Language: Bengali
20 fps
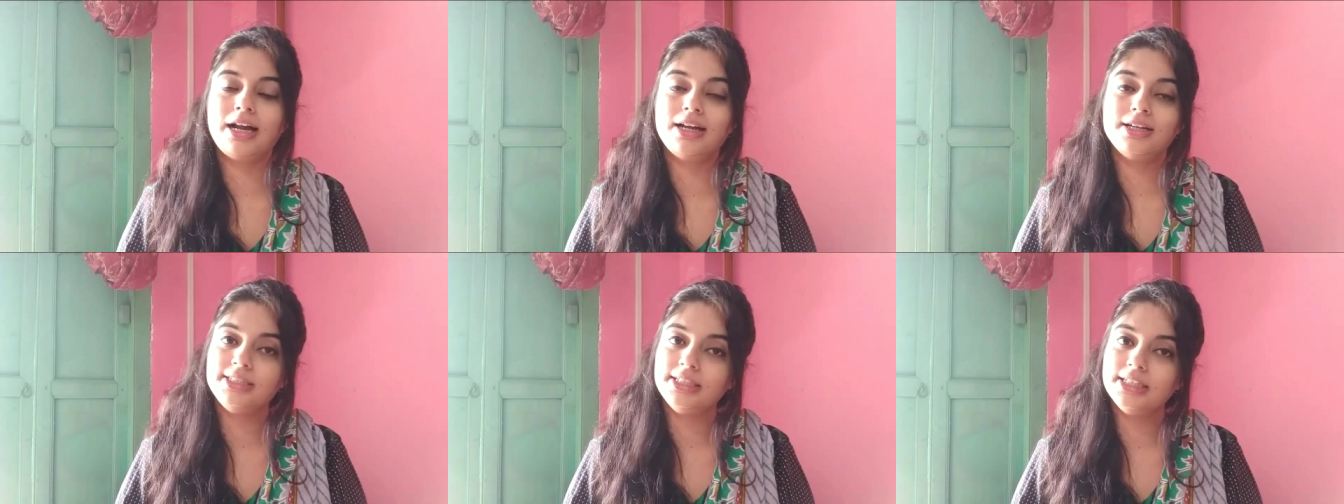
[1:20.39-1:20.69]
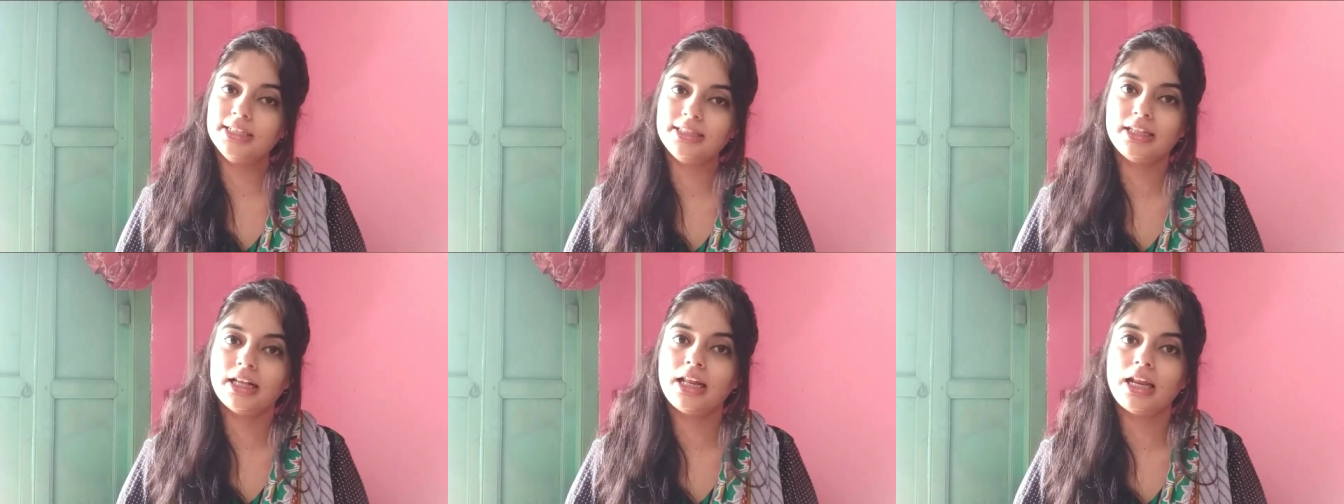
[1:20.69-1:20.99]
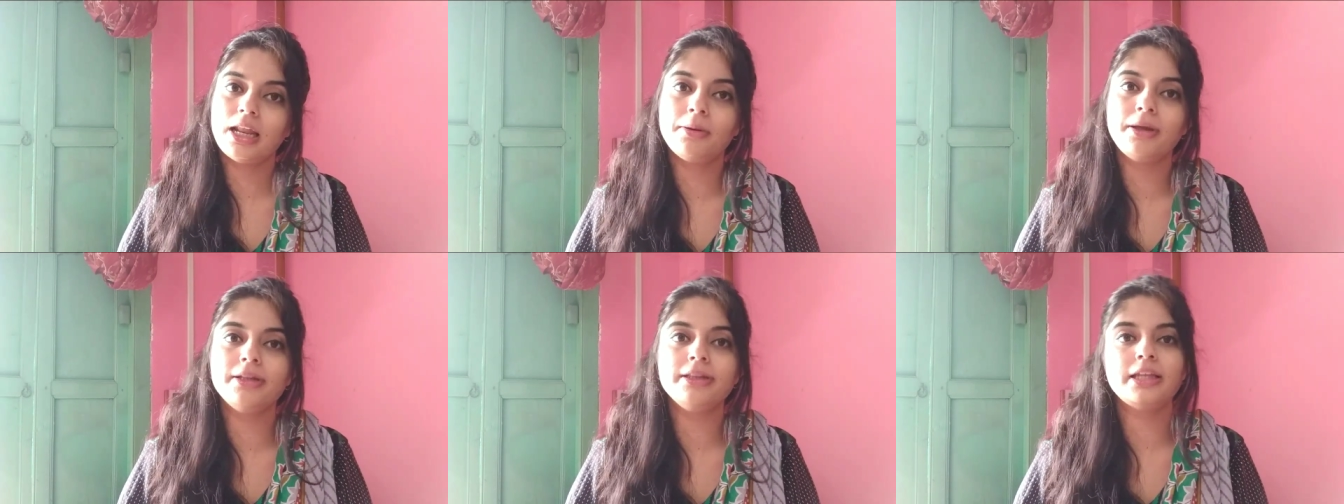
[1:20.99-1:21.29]
আর
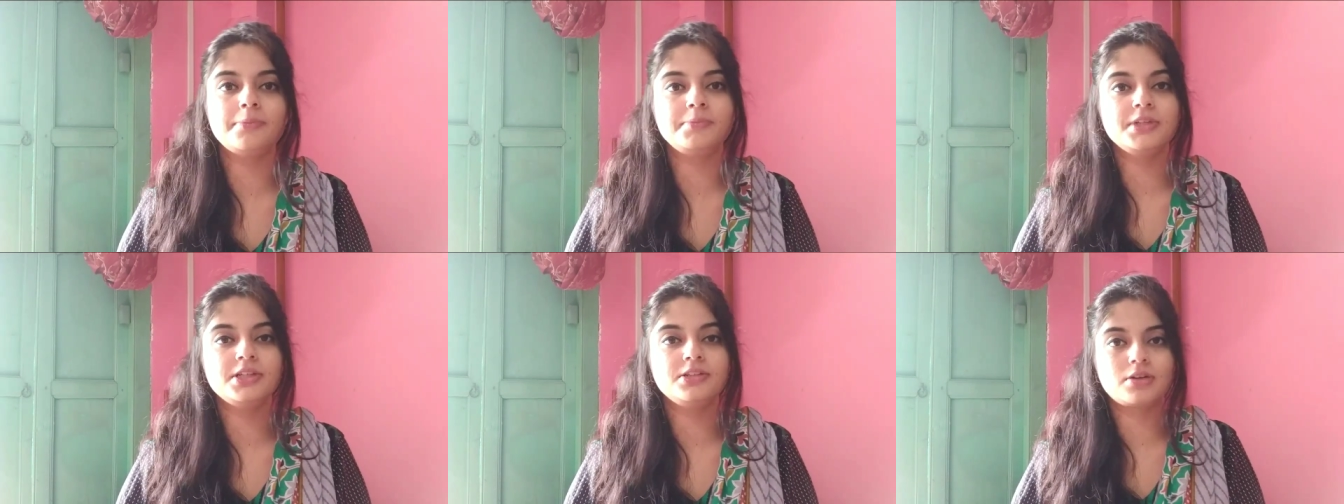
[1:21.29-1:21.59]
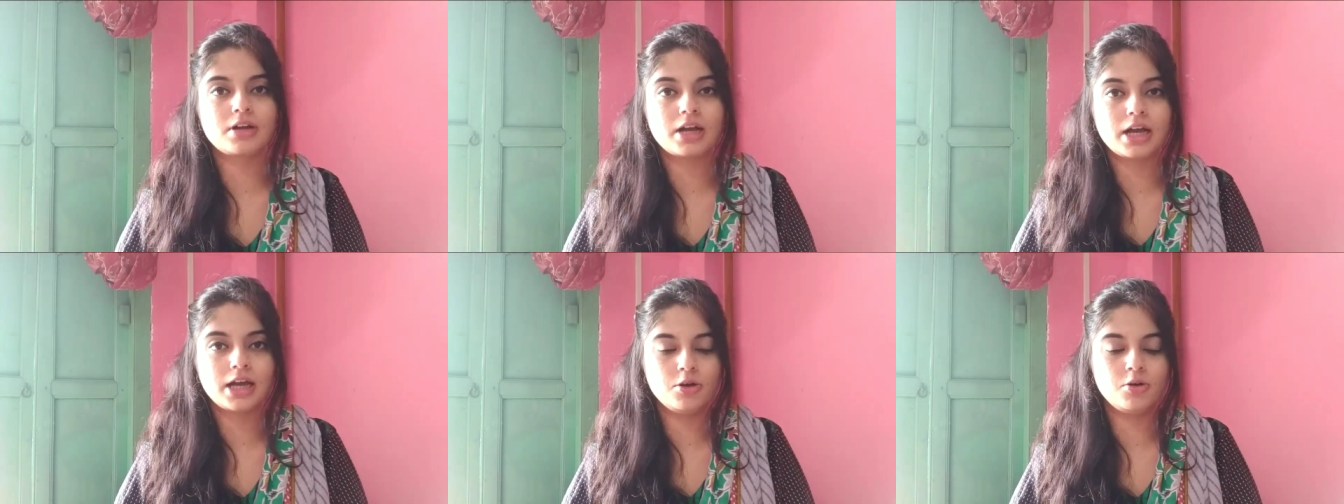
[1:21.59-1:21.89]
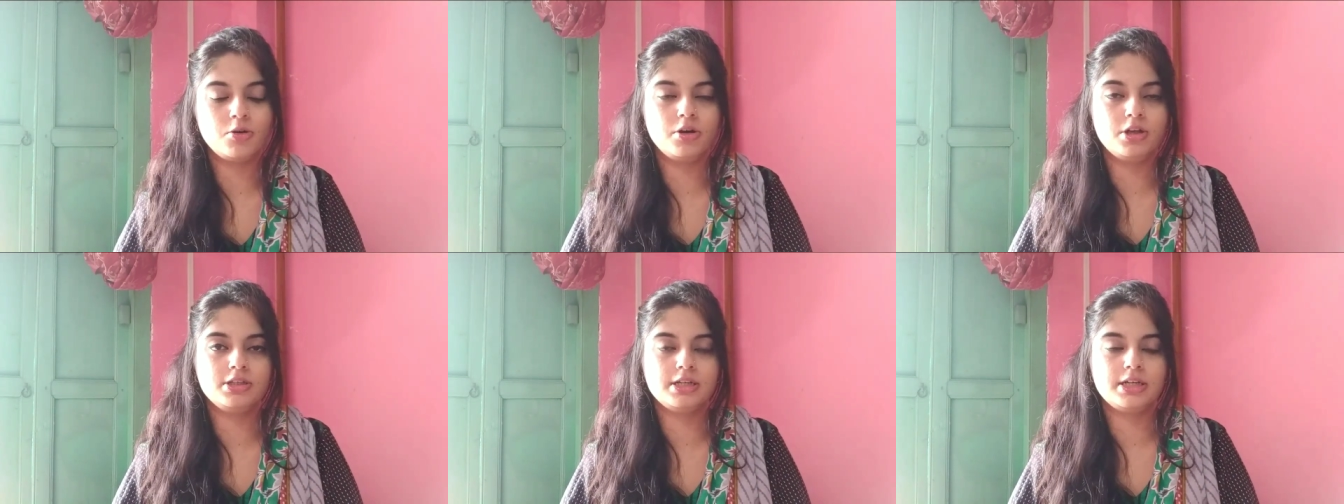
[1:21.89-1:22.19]
শীতকালে আবার তেমনি ড্রাই
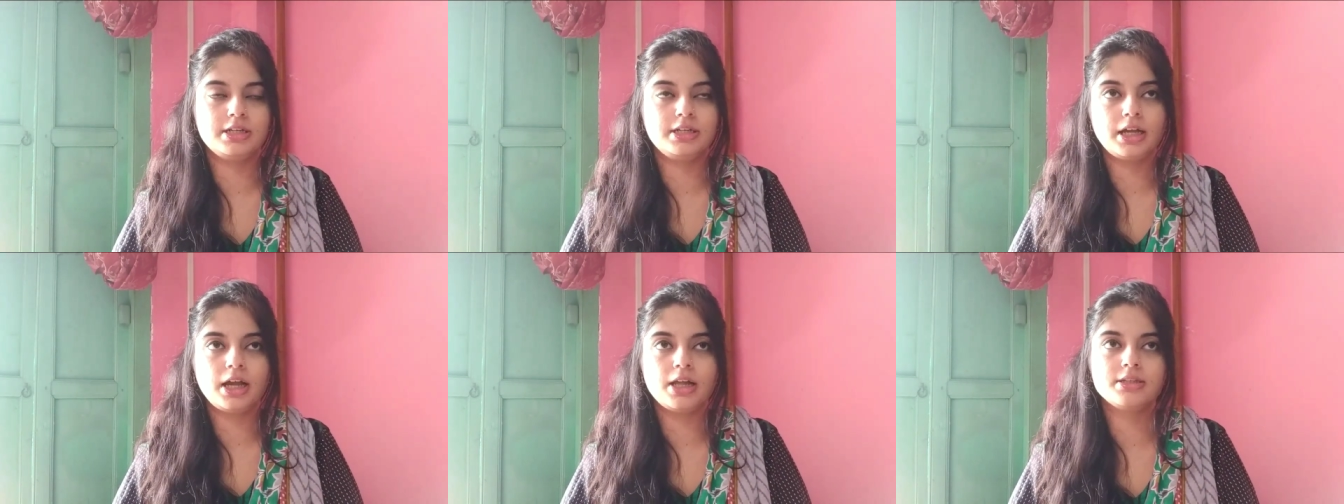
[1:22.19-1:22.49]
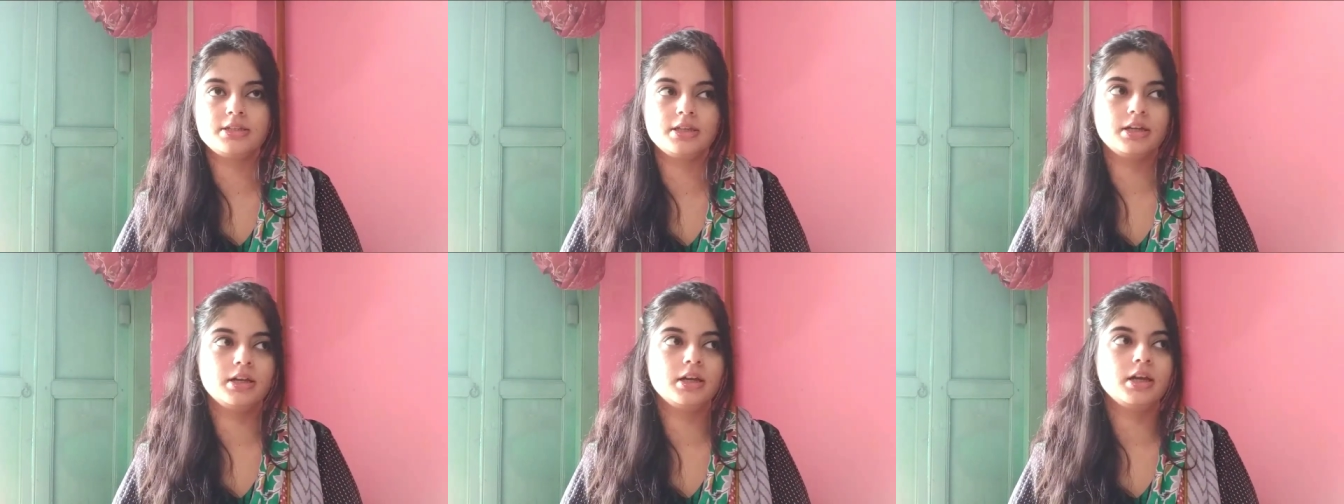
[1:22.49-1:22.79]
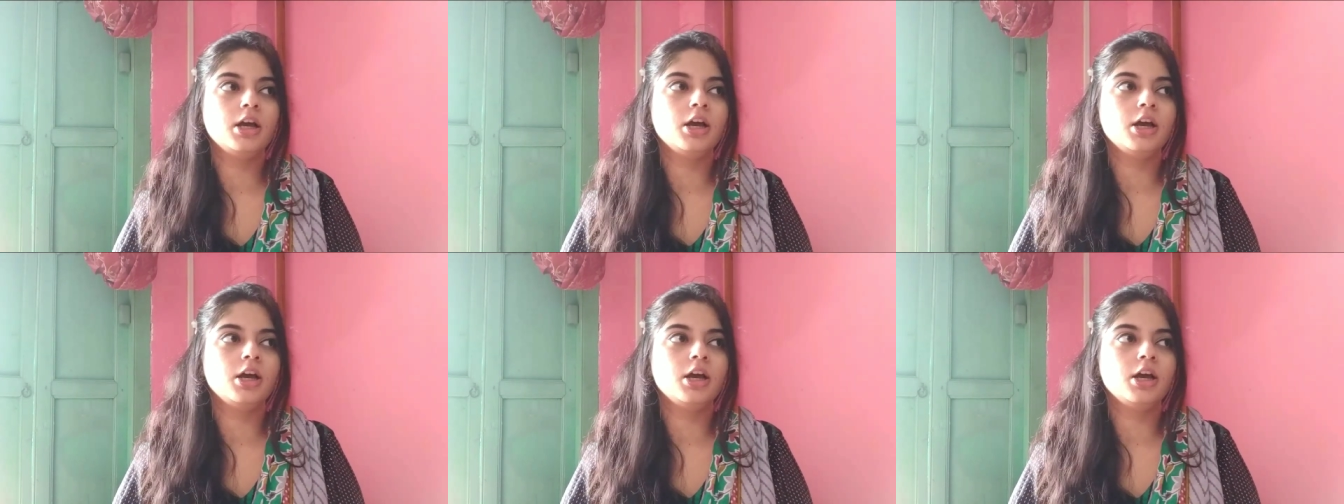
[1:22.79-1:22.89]
হয়ে যায় ঠিক আছে